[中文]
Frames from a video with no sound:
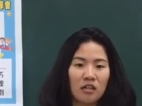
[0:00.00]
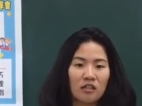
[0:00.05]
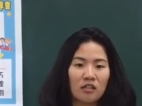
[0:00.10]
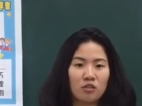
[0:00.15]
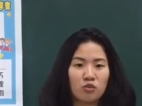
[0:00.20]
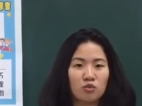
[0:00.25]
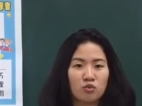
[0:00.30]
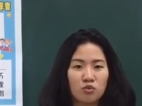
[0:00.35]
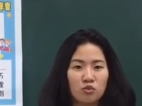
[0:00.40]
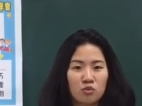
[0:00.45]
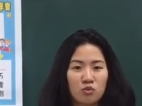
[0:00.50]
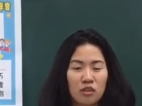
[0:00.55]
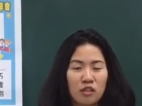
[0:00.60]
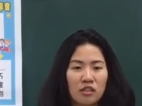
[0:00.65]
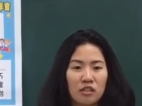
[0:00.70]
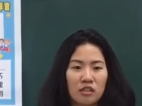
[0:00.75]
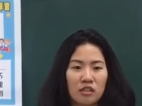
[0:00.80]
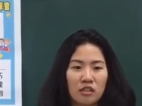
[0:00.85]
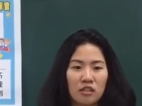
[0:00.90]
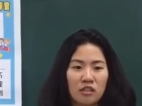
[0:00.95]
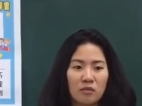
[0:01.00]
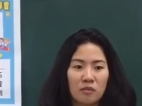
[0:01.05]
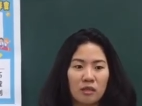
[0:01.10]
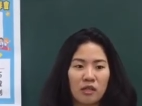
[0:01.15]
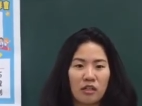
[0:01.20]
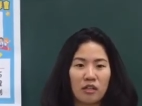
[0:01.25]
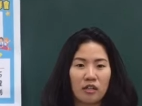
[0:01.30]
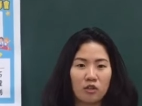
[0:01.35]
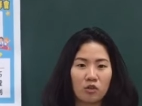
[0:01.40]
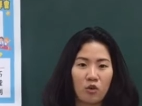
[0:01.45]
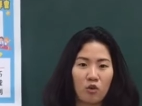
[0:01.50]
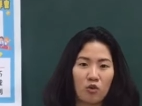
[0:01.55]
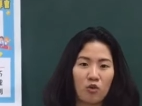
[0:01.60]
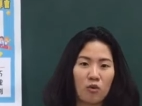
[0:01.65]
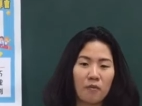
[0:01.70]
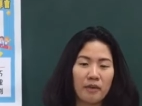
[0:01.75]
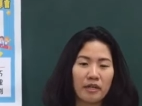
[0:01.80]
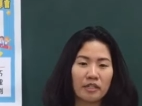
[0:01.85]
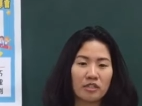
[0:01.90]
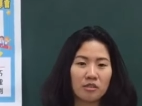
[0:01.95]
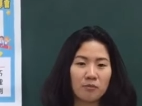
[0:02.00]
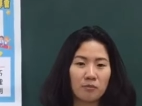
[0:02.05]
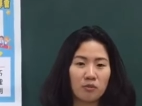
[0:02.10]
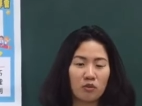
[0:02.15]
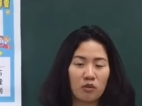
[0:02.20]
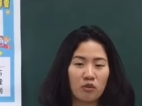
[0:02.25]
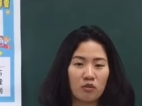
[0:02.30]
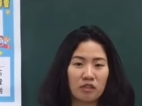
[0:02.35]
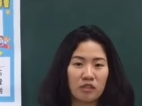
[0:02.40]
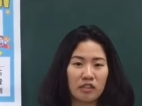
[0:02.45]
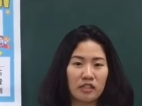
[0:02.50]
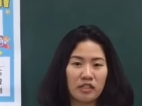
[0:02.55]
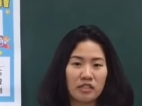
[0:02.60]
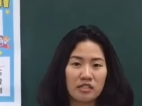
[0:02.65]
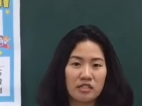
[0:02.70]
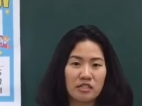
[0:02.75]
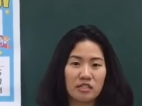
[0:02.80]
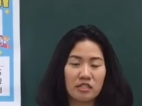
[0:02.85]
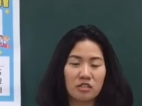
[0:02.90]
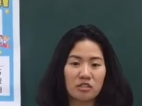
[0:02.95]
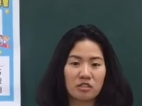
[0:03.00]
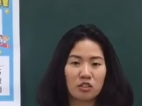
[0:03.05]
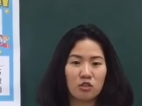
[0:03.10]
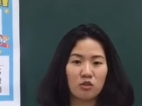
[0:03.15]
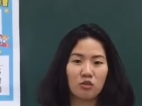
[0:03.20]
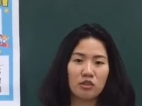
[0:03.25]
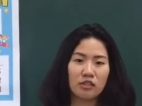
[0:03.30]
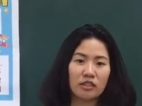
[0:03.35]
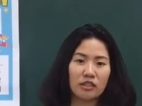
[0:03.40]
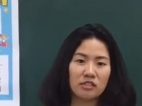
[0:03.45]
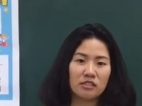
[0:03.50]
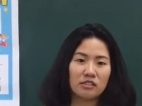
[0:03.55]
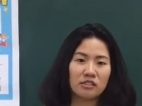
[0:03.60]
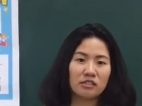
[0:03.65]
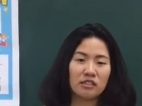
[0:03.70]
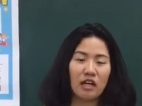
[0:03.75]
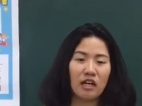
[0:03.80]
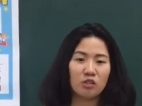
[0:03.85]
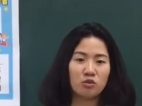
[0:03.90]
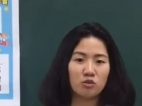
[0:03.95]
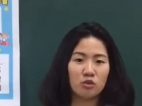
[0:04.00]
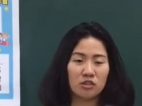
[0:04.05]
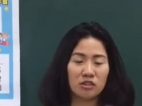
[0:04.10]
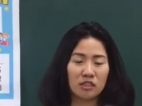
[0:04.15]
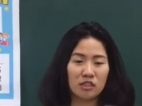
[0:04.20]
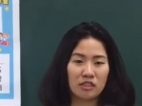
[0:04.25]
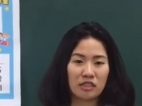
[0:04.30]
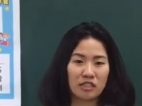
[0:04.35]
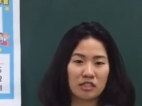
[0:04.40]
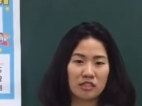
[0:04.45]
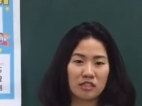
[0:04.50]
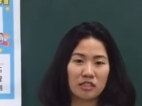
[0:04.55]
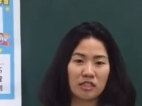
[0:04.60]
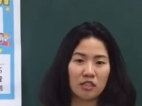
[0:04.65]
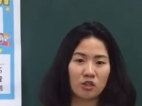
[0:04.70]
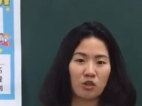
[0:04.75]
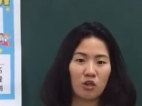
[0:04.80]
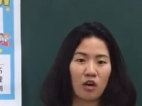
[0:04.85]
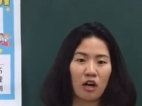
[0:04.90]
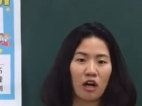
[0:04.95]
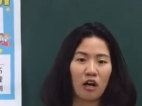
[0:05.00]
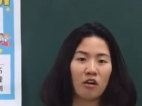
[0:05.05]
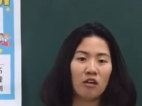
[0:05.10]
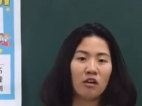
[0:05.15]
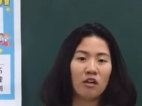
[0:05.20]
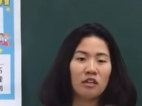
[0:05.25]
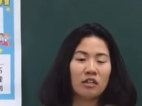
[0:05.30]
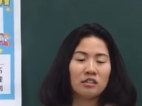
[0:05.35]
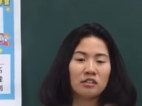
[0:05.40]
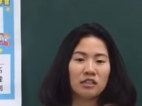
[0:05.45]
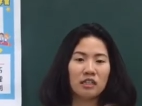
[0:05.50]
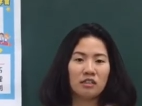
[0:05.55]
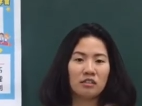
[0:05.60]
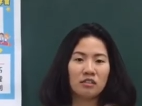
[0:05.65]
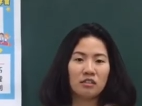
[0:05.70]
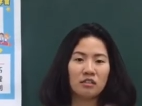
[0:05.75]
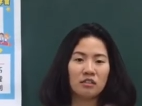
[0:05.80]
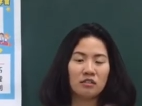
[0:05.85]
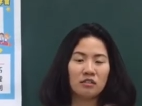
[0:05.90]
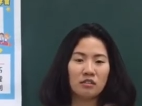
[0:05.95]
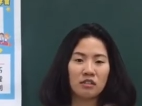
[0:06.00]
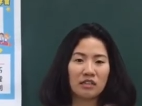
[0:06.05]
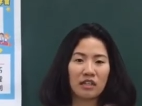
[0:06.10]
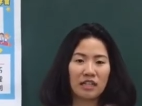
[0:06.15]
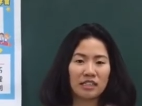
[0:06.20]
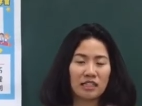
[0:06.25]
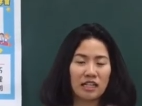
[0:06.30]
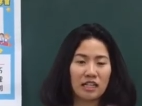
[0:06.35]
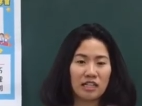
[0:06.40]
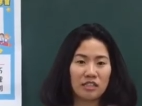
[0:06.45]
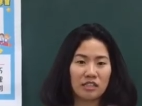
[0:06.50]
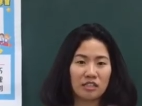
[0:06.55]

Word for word: 那读书会呢，你们可以透过每次不同的练习，申论练习啊，选择练习也都好，这样呢大家